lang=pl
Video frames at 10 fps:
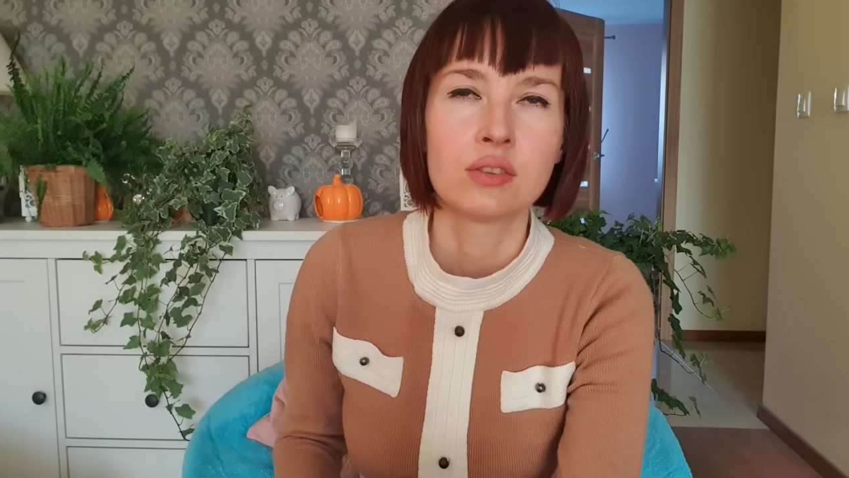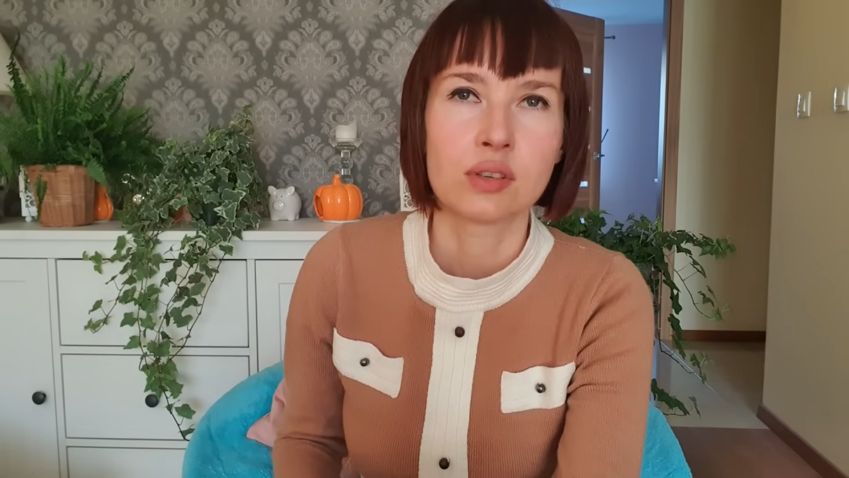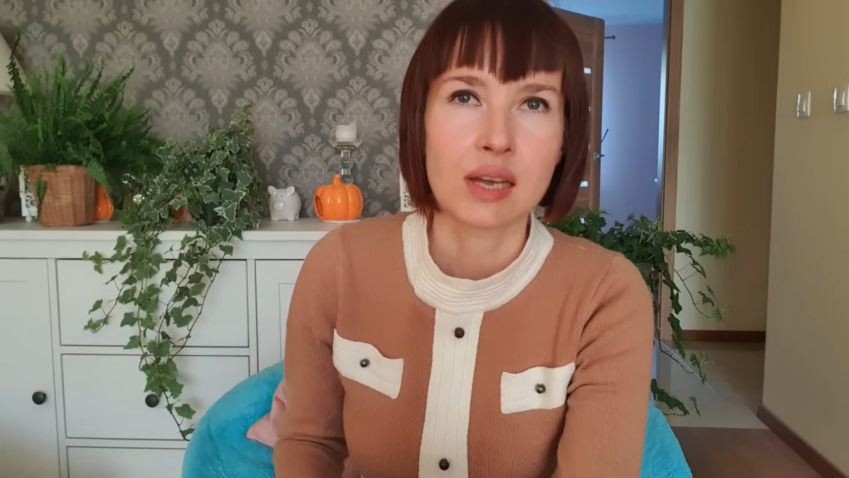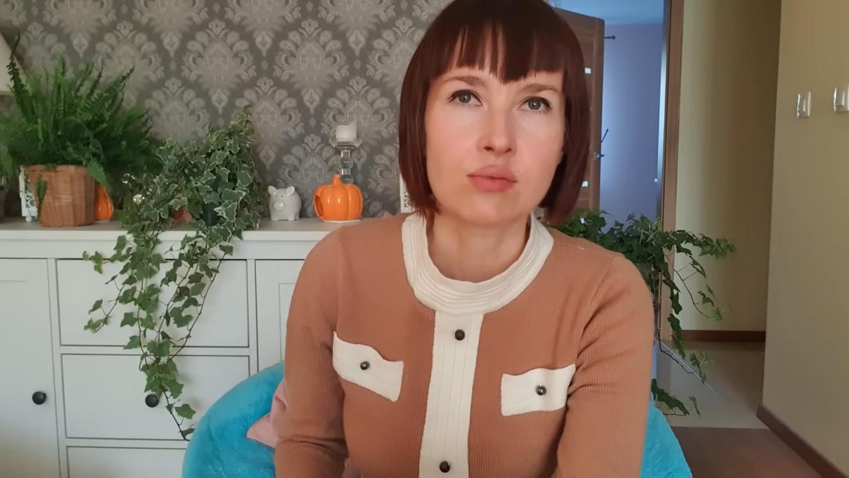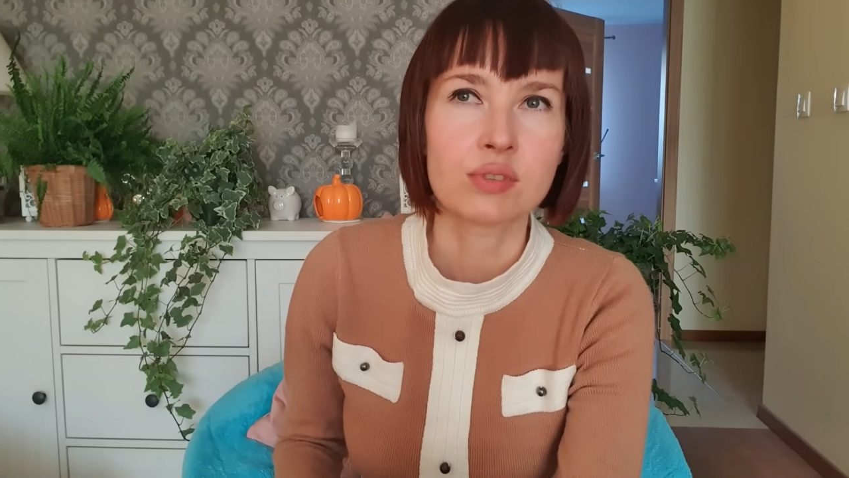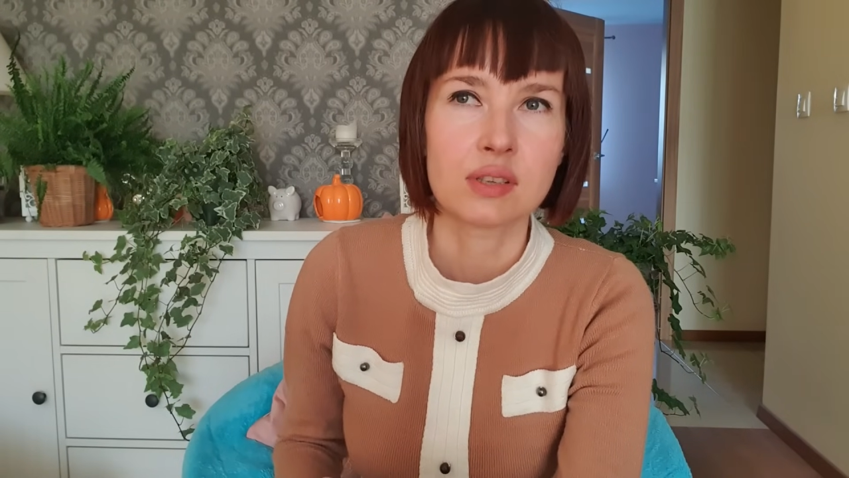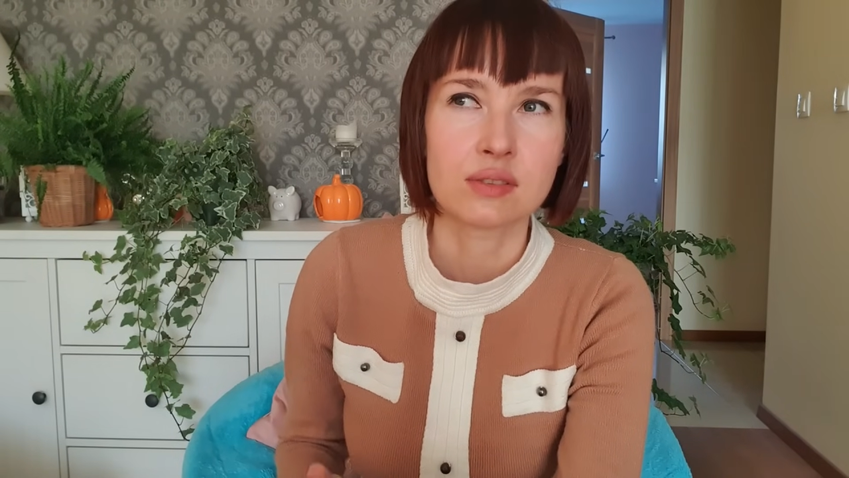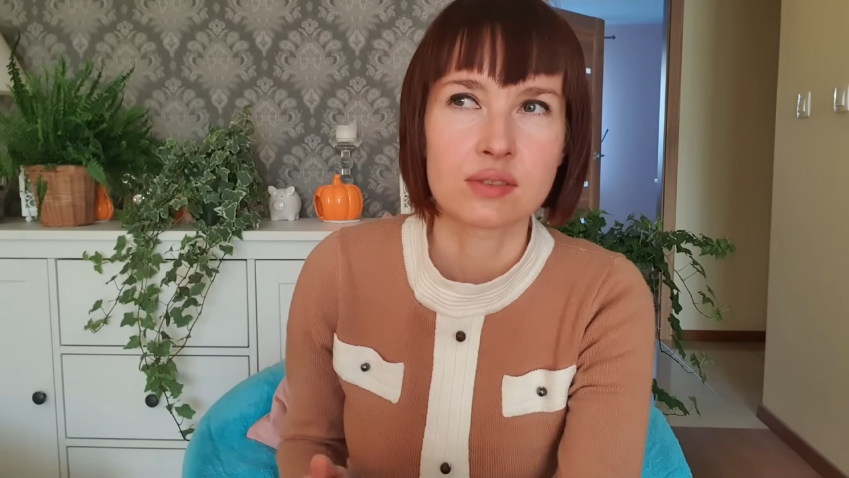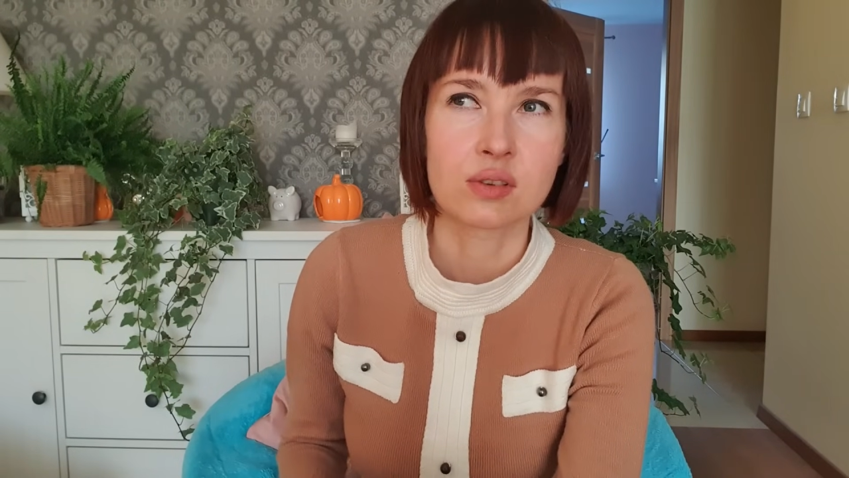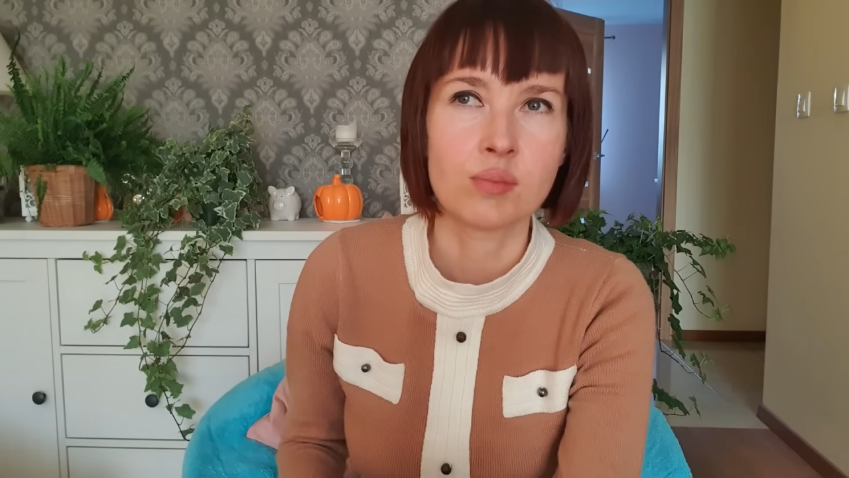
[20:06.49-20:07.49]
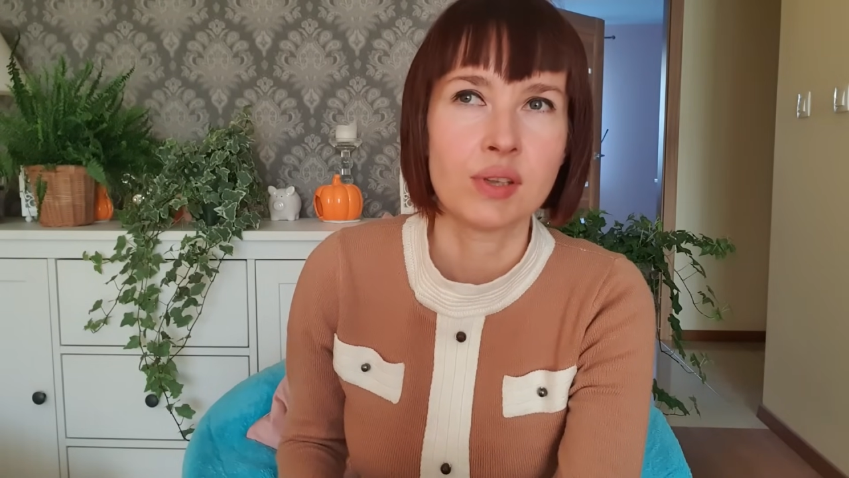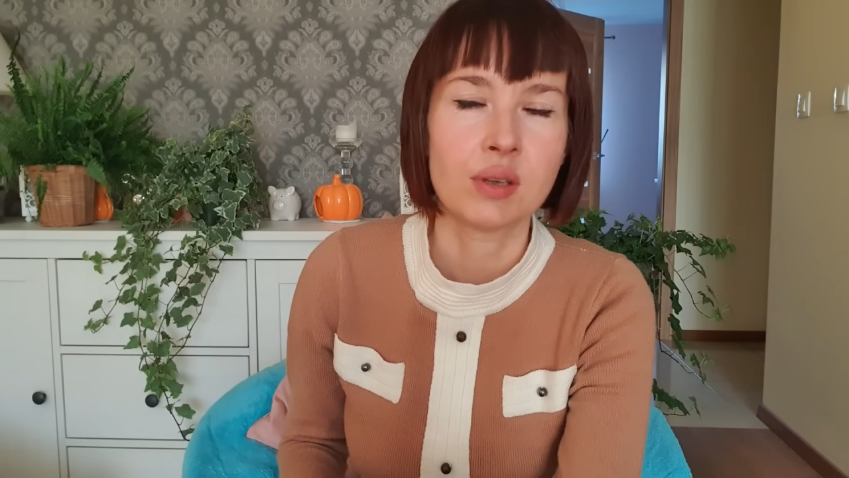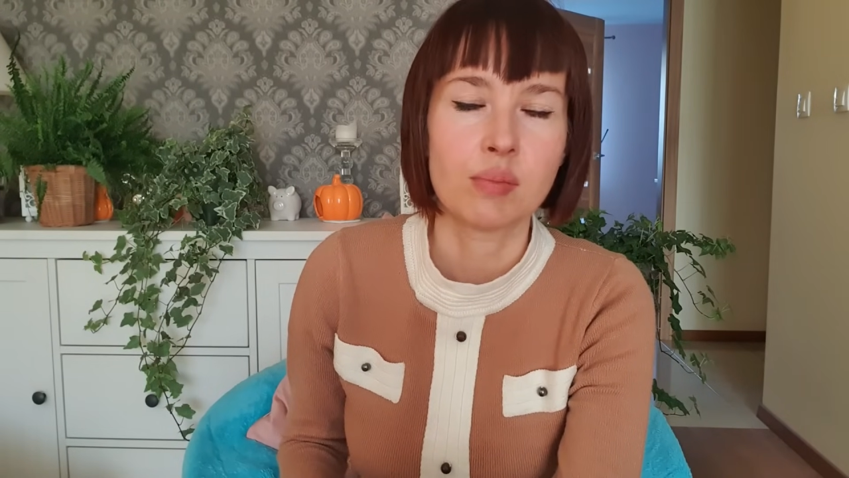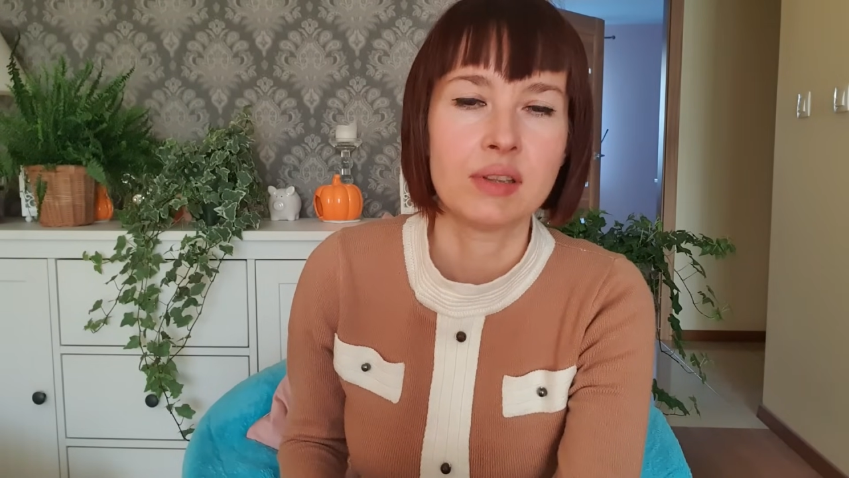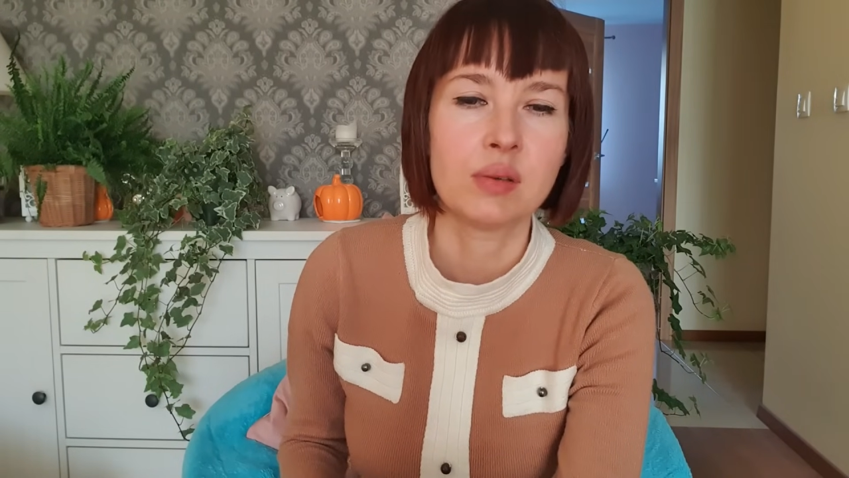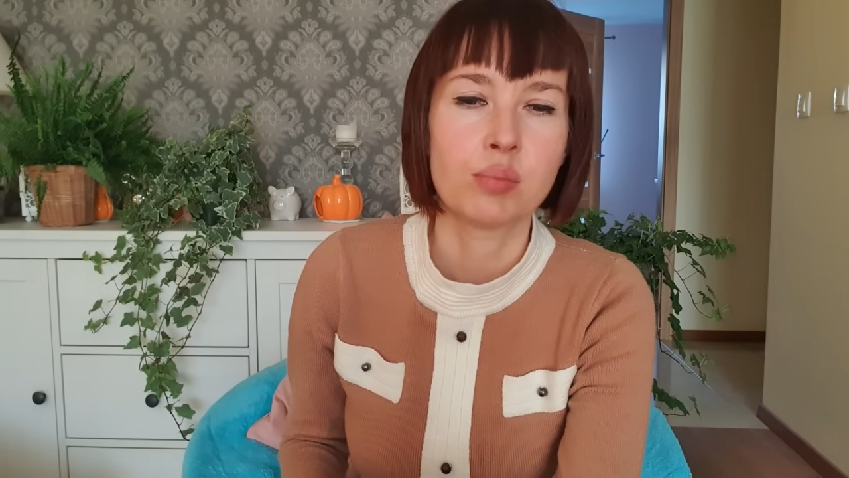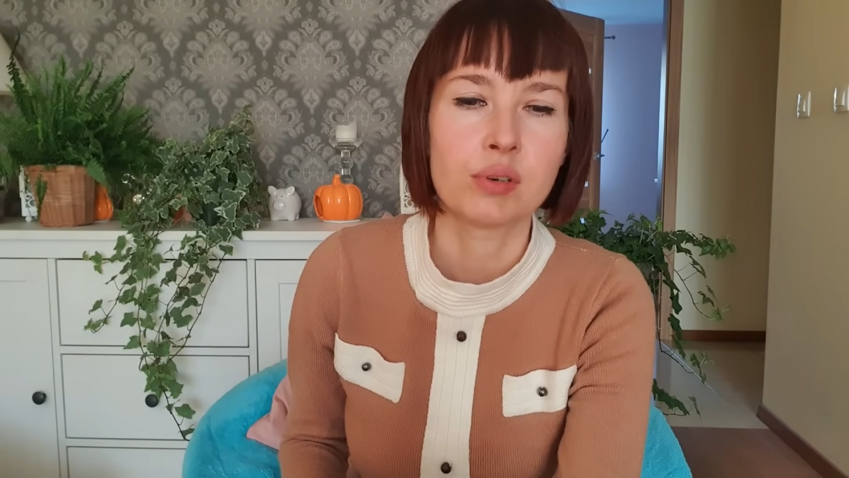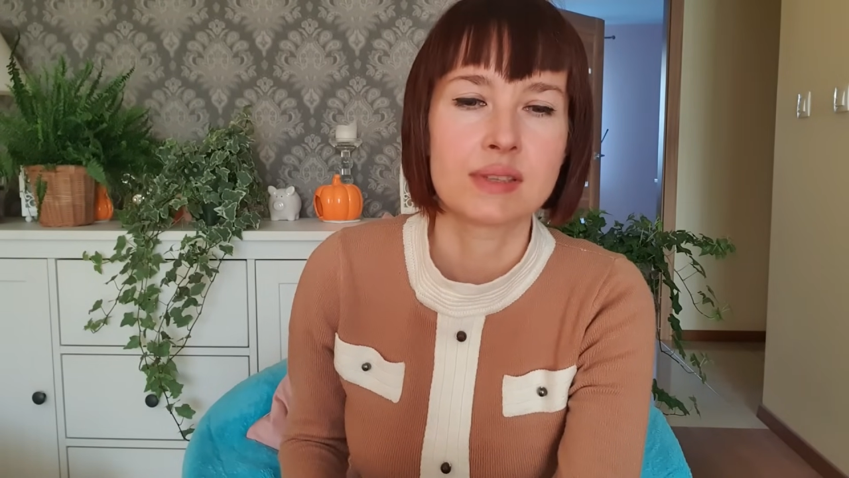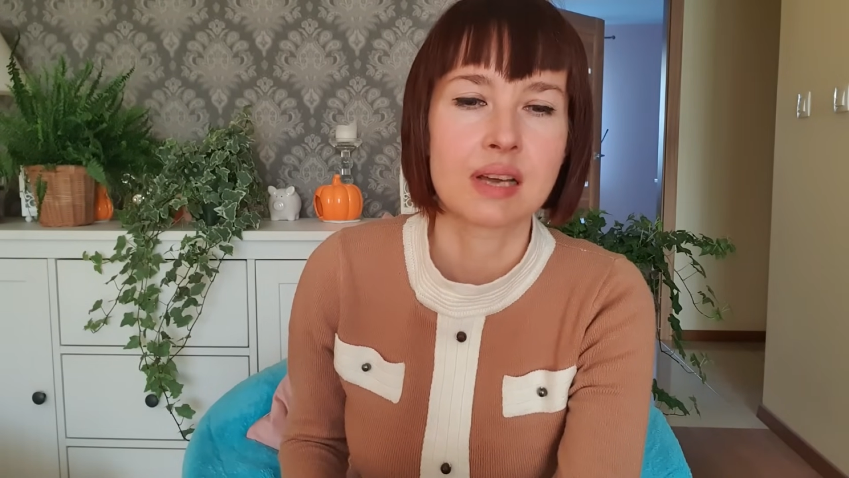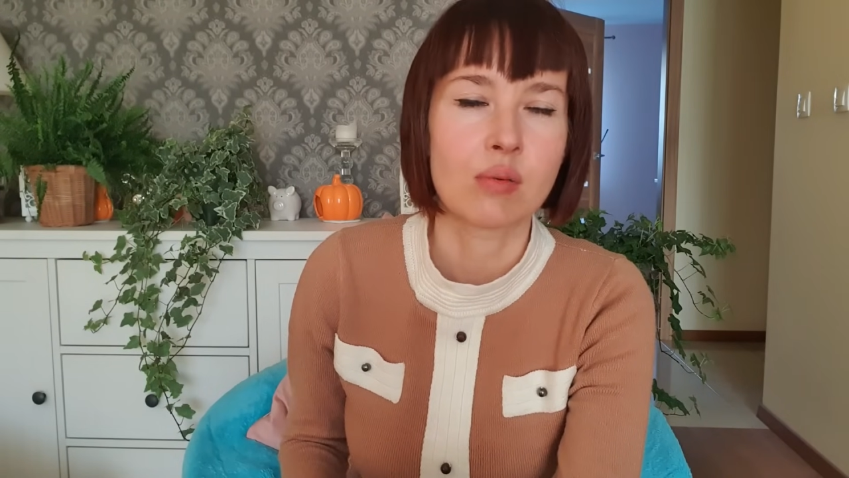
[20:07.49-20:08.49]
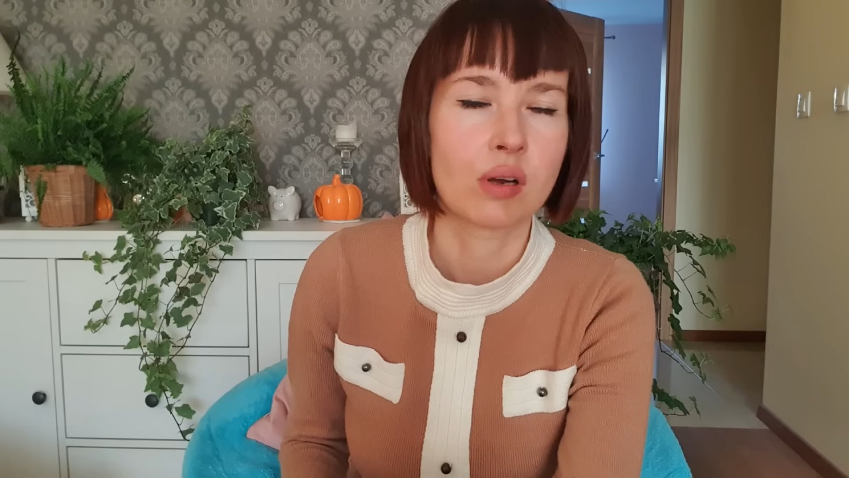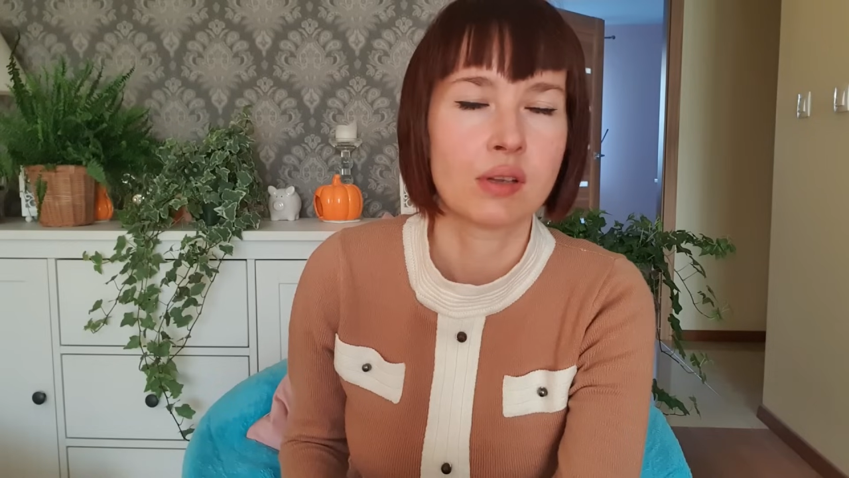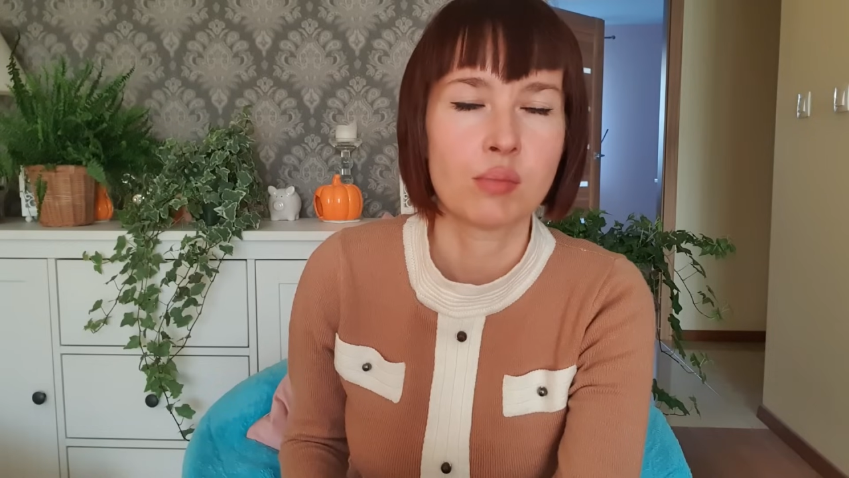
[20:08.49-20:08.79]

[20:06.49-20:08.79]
To ja już tej osobie nie będę polecała,